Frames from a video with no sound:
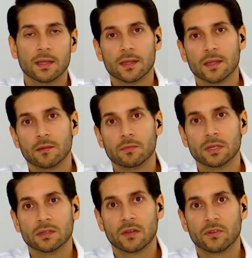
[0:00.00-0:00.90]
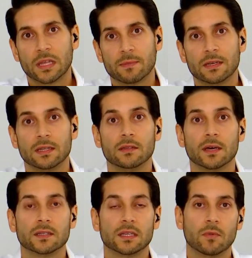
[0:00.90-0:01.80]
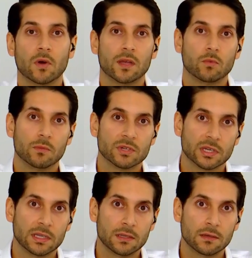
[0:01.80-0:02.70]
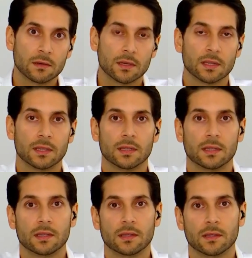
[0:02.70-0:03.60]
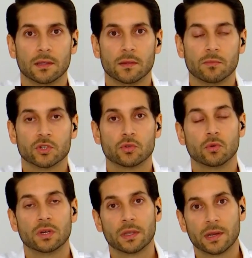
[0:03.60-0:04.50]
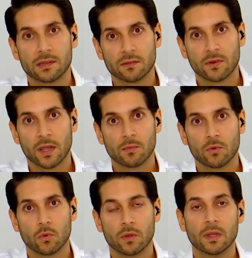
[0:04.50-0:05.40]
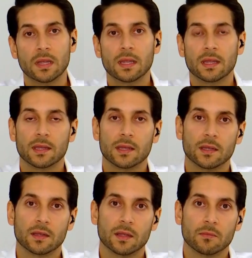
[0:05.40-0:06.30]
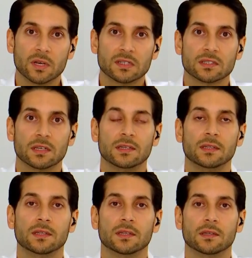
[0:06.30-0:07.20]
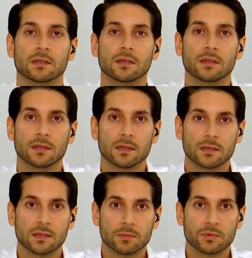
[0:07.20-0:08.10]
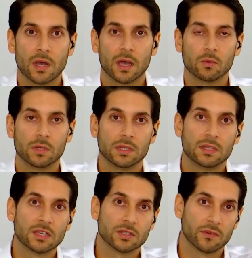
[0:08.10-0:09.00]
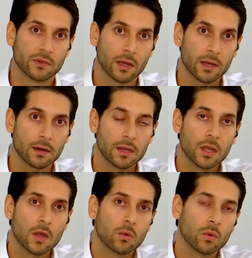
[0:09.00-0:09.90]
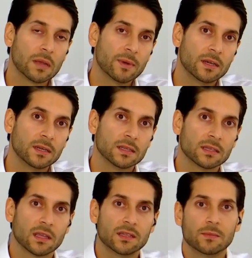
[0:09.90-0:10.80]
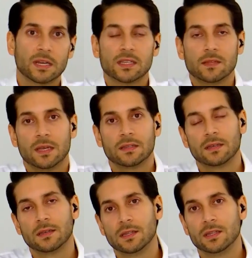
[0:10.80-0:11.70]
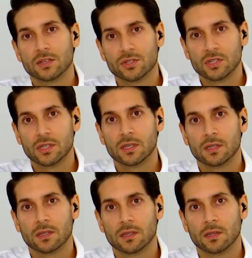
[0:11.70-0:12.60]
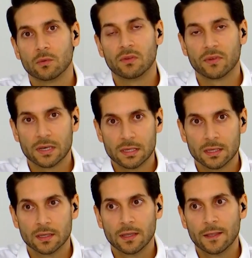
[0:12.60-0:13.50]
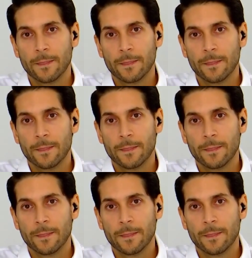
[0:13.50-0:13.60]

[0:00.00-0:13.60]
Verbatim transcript: بالإضافة كمان لإدارة المواهب والمشاهير مشروع الكريتيف لاب هو منصة للإبداع ولإنتاج الأفكار وكمان لتقديم الخدمات الإنتاجية والفنية